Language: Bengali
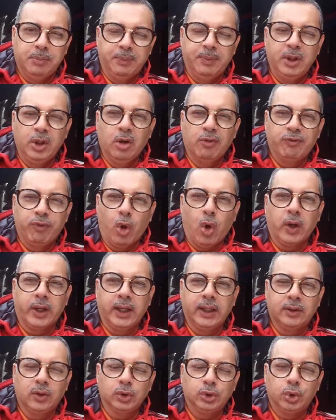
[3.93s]
বিভিন্ন
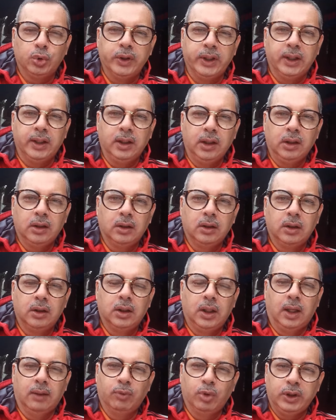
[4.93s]
ব্লগে তো শুনি
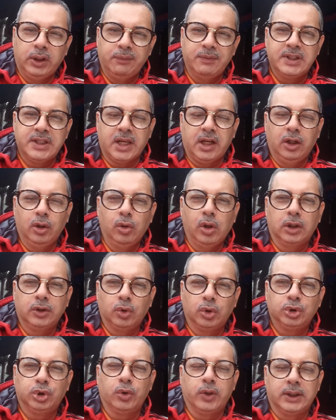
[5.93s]
এবং টিভি
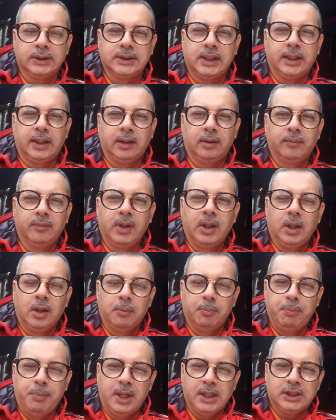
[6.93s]
চ্যানেলগুলোতেও শোনা যায়
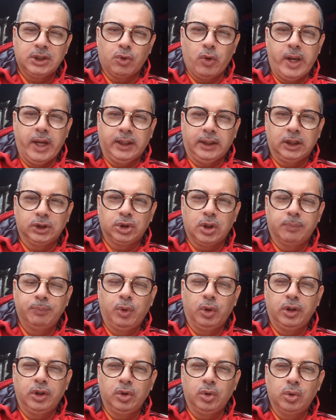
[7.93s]
বেশ কয়েকটা
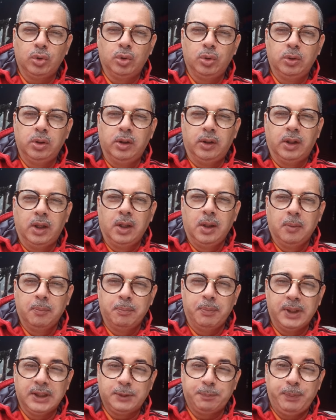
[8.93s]
শব্দ কিন্তু
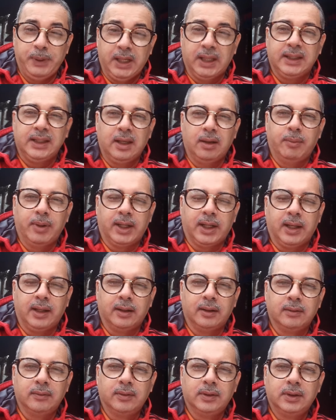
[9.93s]
বেশ পীড়া দিয়ে বেড়ায়